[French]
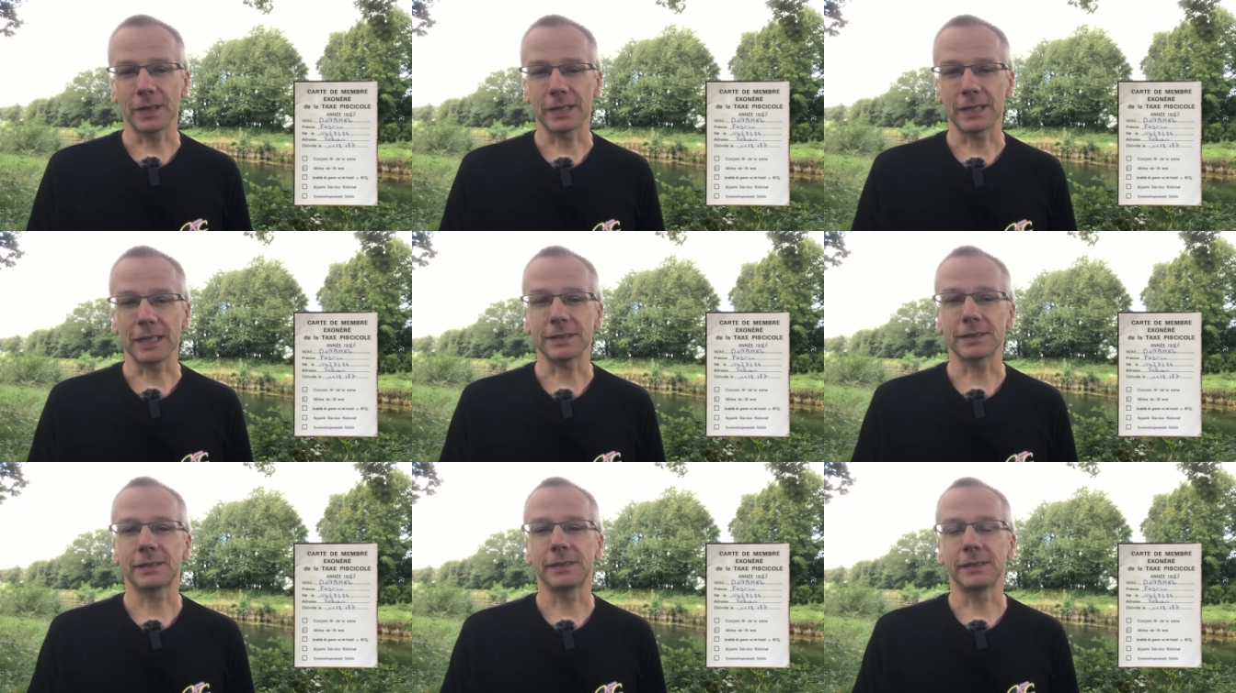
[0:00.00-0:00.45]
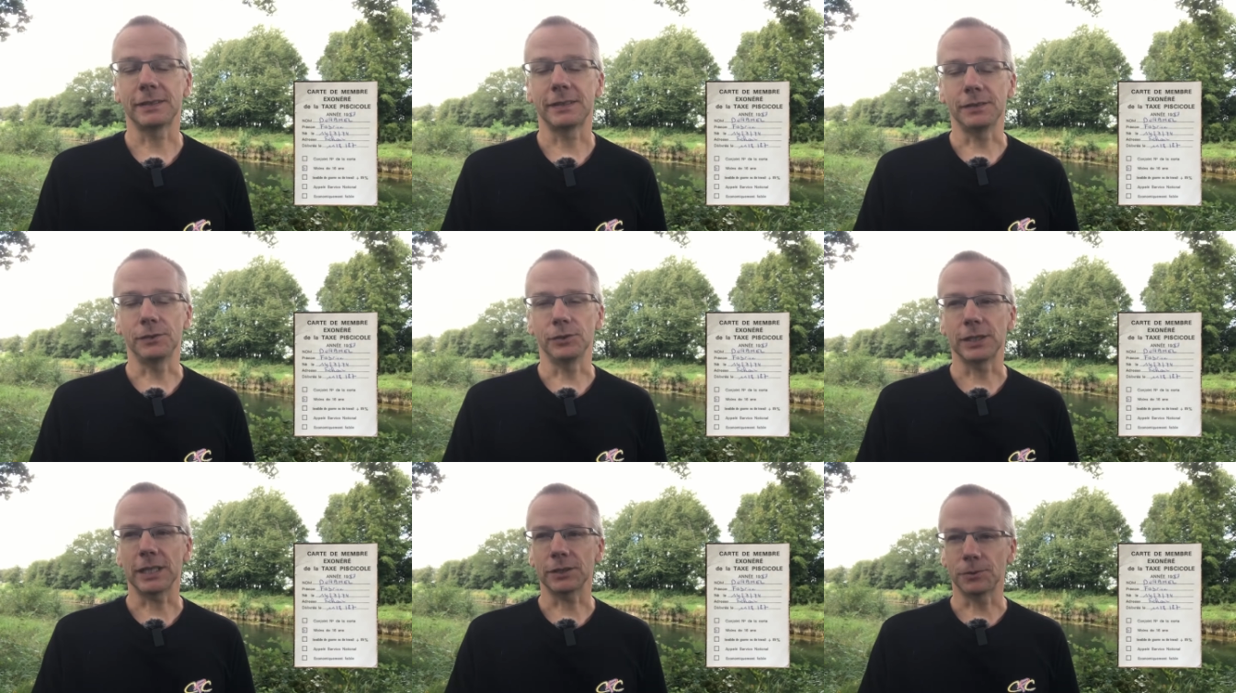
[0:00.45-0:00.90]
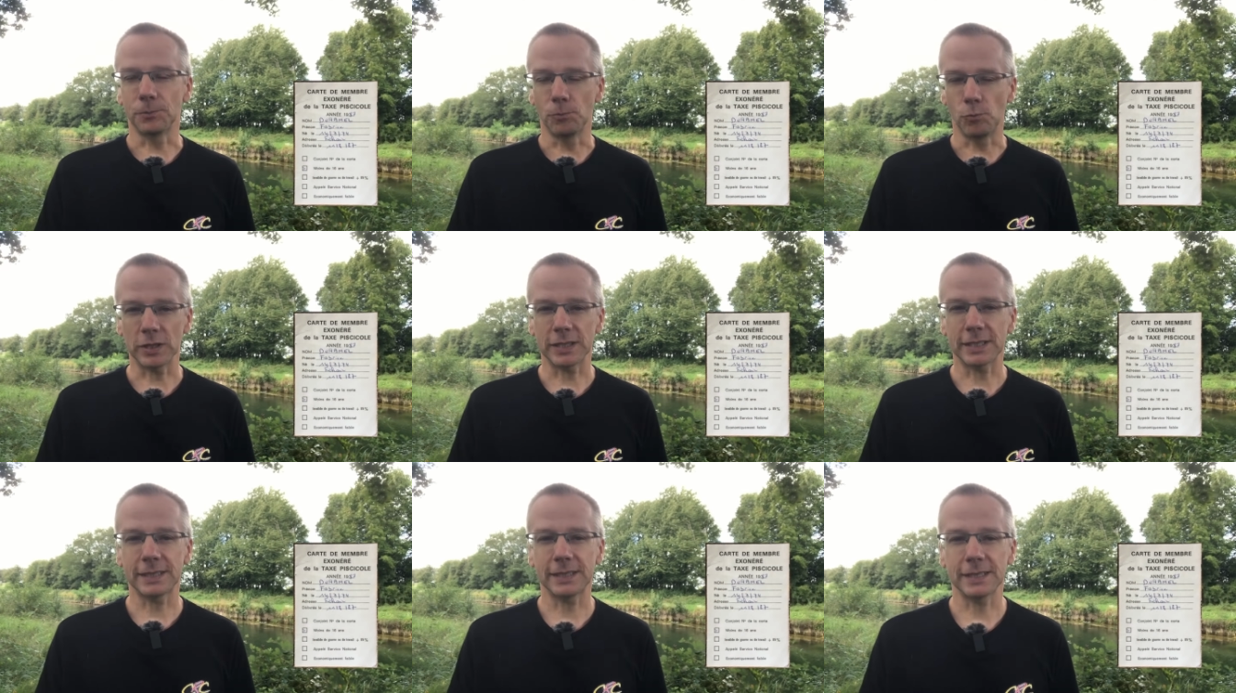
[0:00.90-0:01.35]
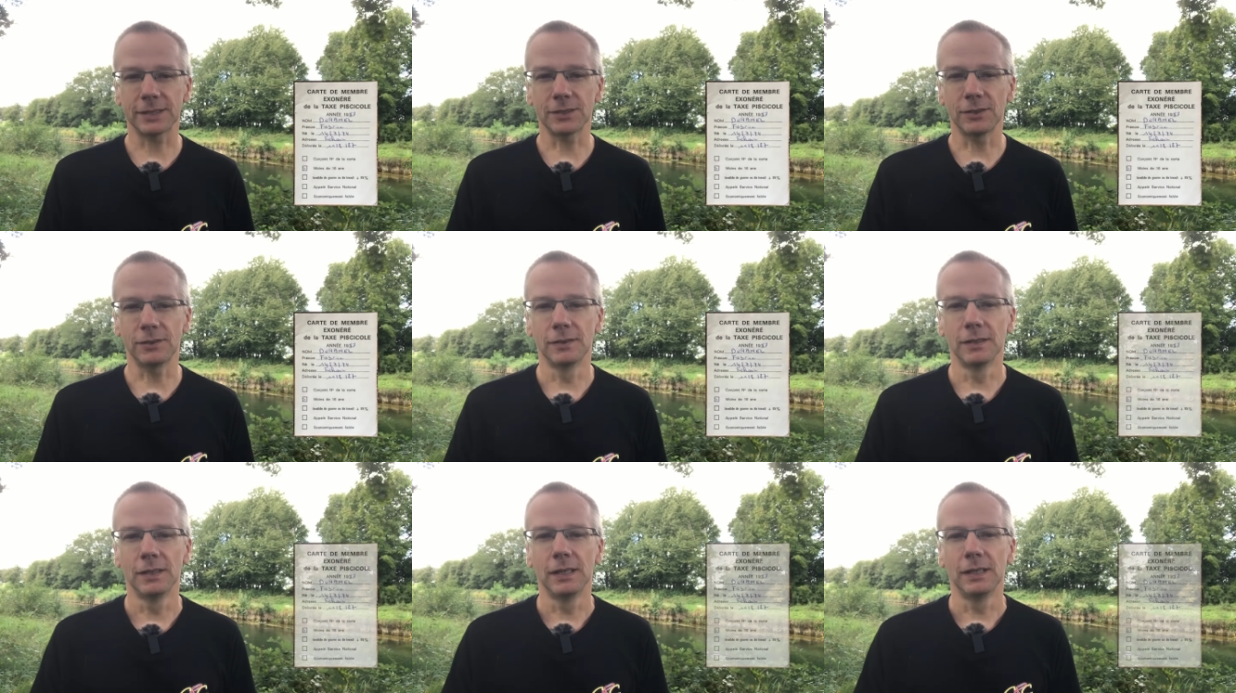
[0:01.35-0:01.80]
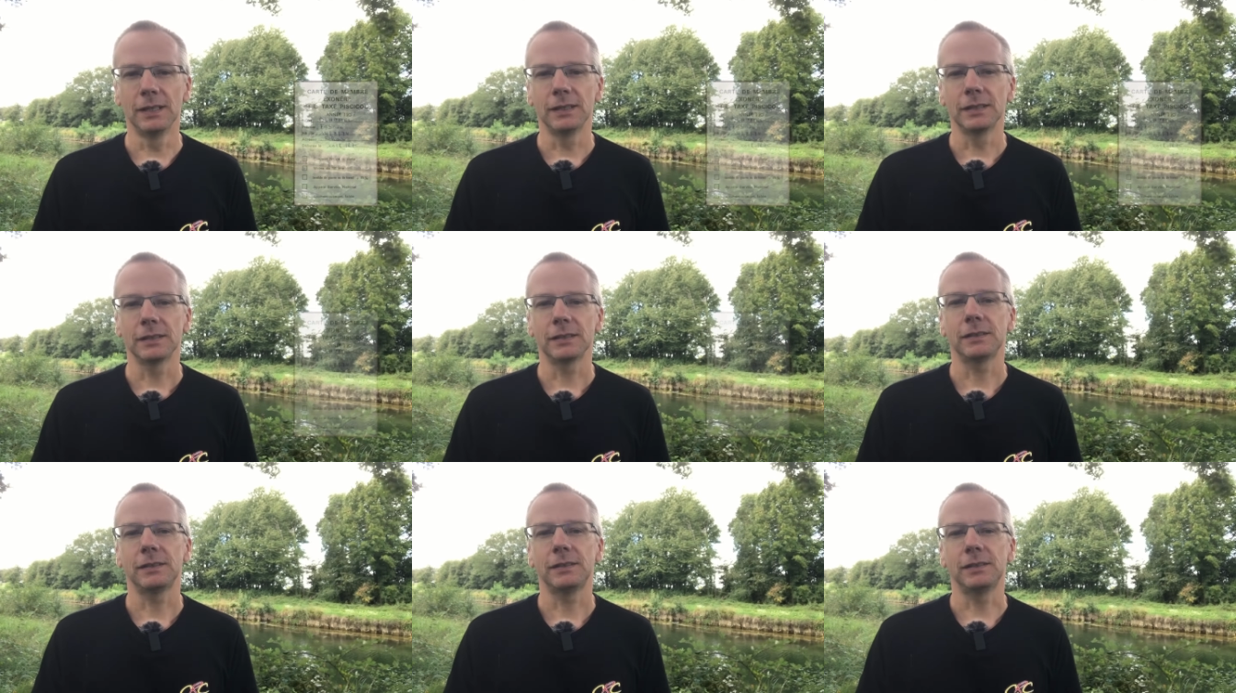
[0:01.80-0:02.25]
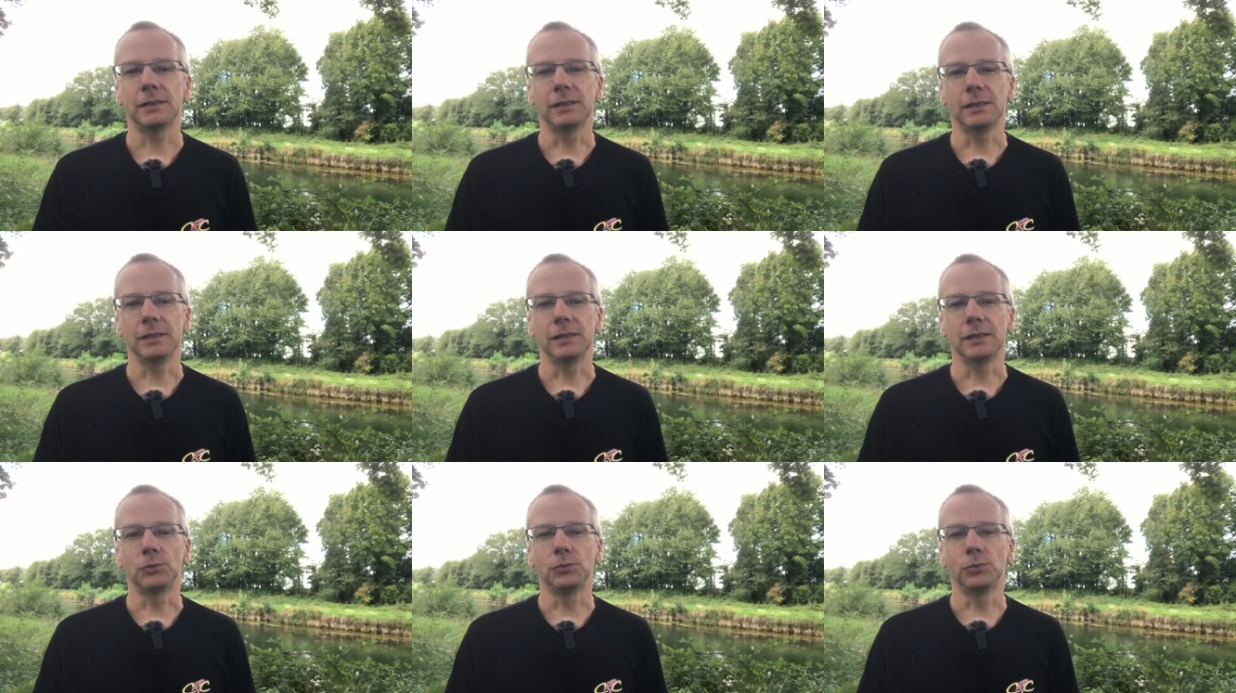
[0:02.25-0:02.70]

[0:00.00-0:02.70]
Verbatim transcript: carte, C'était une carte moins de 16 ans qui